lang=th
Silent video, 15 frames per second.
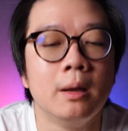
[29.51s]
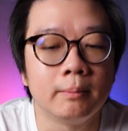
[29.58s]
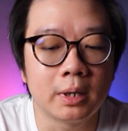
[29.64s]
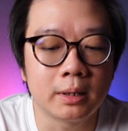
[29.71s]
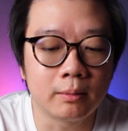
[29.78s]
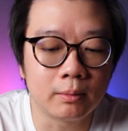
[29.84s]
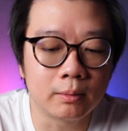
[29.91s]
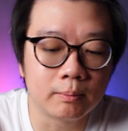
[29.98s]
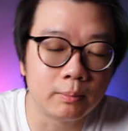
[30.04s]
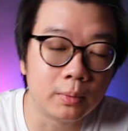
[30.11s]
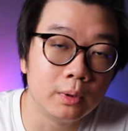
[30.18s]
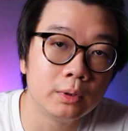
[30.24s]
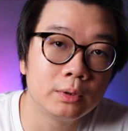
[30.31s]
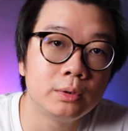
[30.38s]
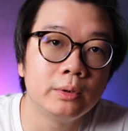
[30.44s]
เป็นบ
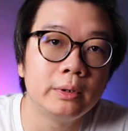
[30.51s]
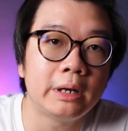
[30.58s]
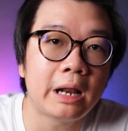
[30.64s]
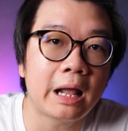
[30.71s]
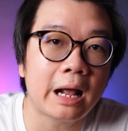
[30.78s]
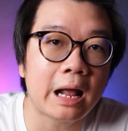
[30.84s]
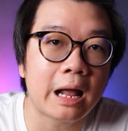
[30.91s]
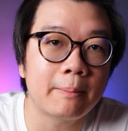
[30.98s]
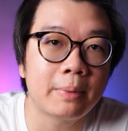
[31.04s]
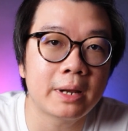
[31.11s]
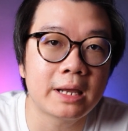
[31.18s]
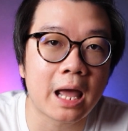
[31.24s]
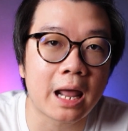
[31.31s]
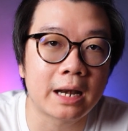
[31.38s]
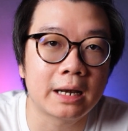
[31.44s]
ลูทูธราคาประ
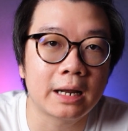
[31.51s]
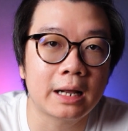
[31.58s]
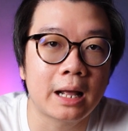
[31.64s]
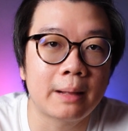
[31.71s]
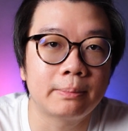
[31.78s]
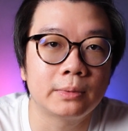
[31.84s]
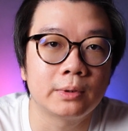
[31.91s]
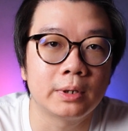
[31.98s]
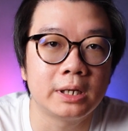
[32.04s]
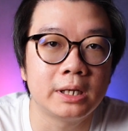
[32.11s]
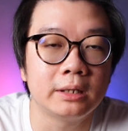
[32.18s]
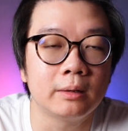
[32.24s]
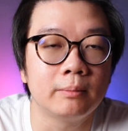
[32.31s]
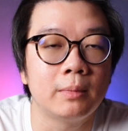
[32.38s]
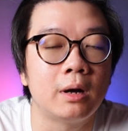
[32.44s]
หยัดนะครับตัวนี้
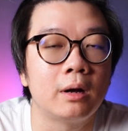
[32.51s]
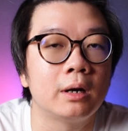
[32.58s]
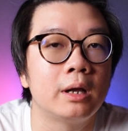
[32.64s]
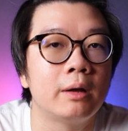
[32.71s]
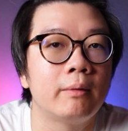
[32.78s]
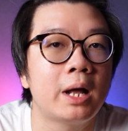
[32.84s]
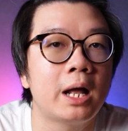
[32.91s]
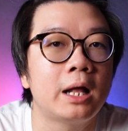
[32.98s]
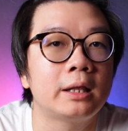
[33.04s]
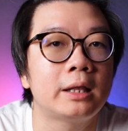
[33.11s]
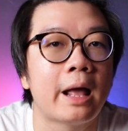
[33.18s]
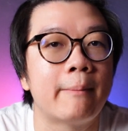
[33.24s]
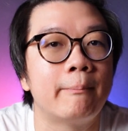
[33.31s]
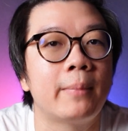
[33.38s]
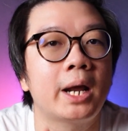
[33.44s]
ต้องบอกเลยว่า
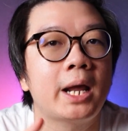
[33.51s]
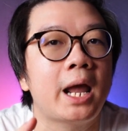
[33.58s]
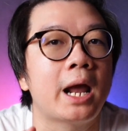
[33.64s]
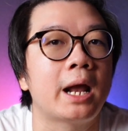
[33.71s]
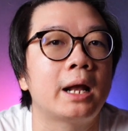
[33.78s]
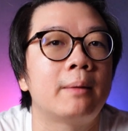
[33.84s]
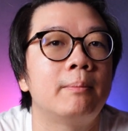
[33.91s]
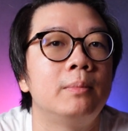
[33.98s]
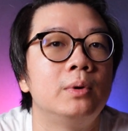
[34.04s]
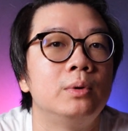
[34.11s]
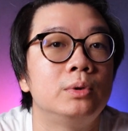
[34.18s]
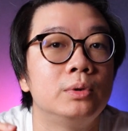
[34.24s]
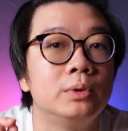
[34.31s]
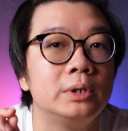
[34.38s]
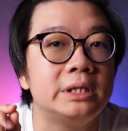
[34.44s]
ทำมาแข่งกับบลู
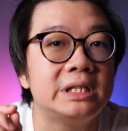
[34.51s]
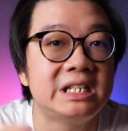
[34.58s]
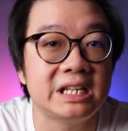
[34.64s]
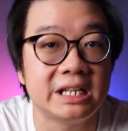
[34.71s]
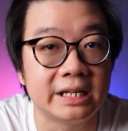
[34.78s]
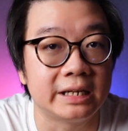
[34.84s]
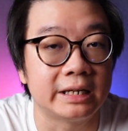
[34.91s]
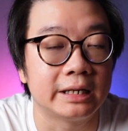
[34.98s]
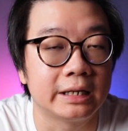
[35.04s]
ทูธจีน